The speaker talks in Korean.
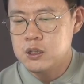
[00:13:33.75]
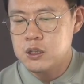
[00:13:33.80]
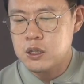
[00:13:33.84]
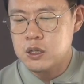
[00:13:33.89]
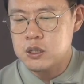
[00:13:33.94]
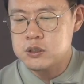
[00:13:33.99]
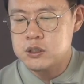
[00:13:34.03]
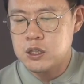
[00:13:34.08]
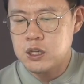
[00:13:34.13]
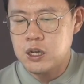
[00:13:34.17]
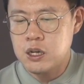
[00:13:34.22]

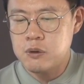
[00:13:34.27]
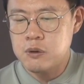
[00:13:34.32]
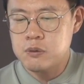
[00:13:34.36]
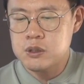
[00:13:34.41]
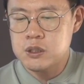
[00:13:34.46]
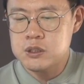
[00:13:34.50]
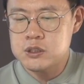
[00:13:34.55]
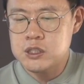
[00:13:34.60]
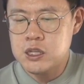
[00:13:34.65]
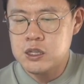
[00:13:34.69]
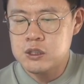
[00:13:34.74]
그러니까 제가 볼
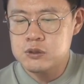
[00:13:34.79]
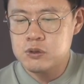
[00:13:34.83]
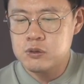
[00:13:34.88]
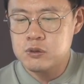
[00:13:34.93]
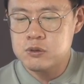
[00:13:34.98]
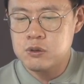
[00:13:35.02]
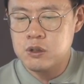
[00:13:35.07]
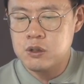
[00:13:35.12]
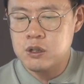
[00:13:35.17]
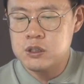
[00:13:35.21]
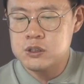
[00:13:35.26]
때
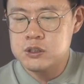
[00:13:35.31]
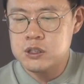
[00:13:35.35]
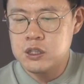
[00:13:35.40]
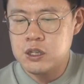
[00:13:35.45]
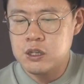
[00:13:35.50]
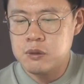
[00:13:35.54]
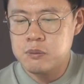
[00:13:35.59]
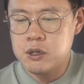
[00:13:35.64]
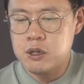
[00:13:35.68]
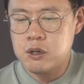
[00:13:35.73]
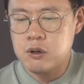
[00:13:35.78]
창조적인
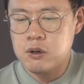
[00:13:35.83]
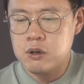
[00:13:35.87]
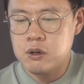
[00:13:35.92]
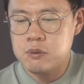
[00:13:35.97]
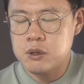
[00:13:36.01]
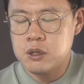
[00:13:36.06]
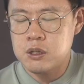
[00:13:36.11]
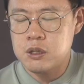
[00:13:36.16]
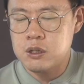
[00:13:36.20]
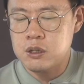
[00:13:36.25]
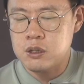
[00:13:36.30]
사람이라고
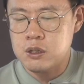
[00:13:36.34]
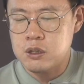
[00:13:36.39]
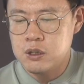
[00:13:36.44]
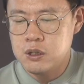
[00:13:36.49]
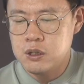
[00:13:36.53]
하면은